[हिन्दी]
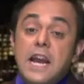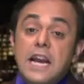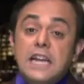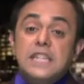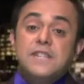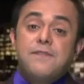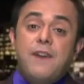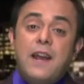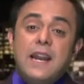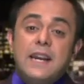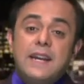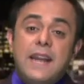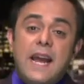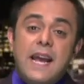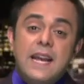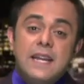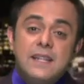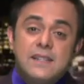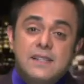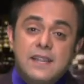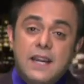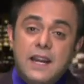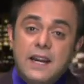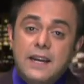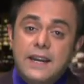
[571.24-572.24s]
इस
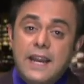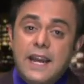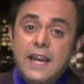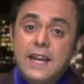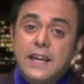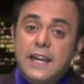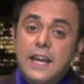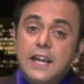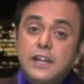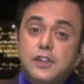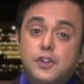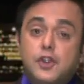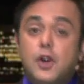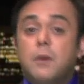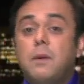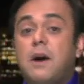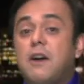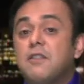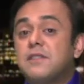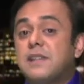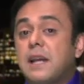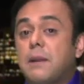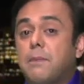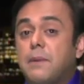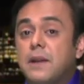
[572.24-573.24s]
वैलेंटाइंस डे के शुभ
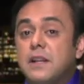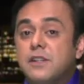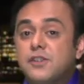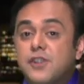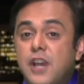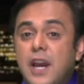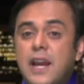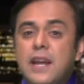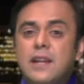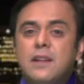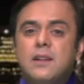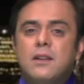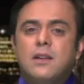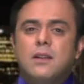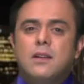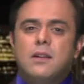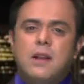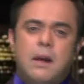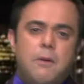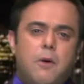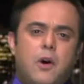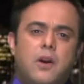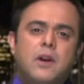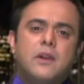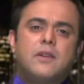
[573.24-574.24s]
अवसर पर जय हिंद
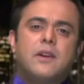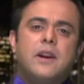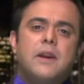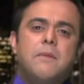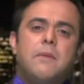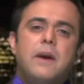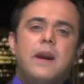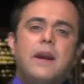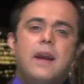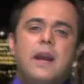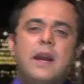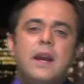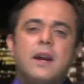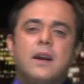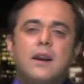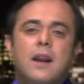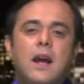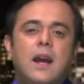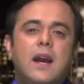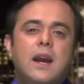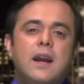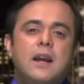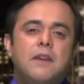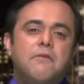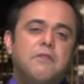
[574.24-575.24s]
लेबोरेटरी में एक
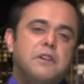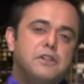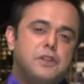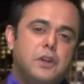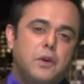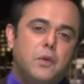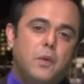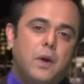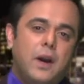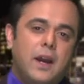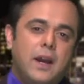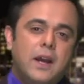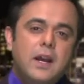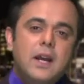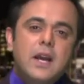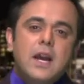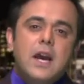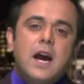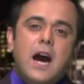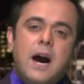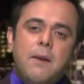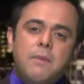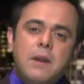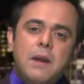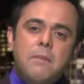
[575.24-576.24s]
नया इन्वेंशन हुआ है
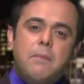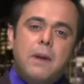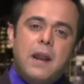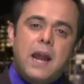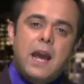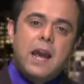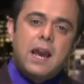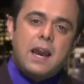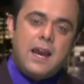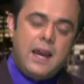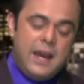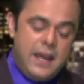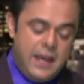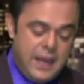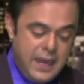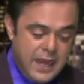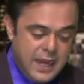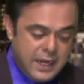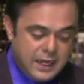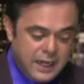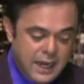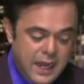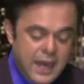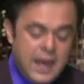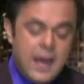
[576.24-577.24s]
हमने बनाया है
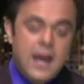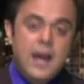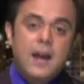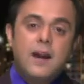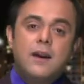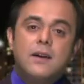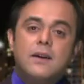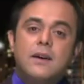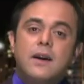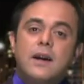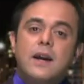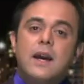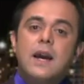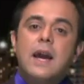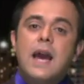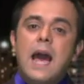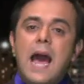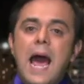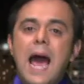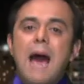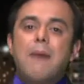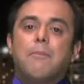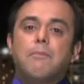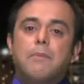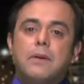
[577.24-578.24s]
एक नया
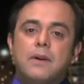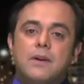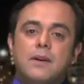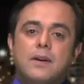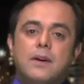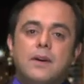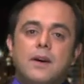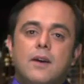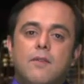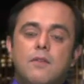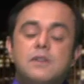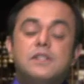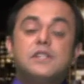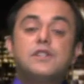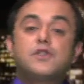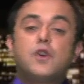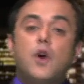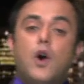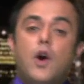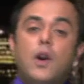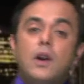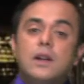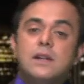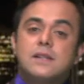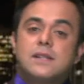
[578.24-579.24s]
ऐप which is
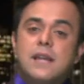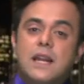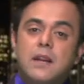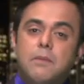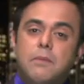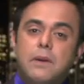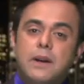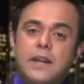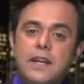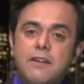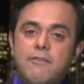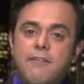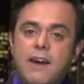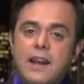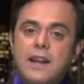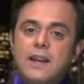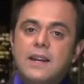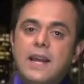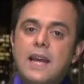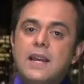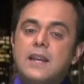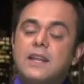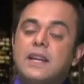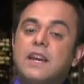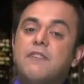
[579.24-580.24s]
called Celebrity
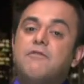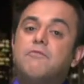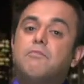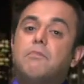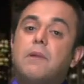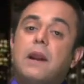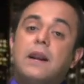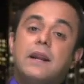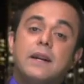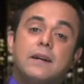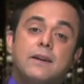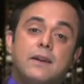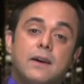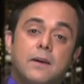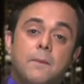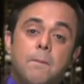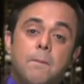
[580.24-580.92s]
Valentine Gift Predictor.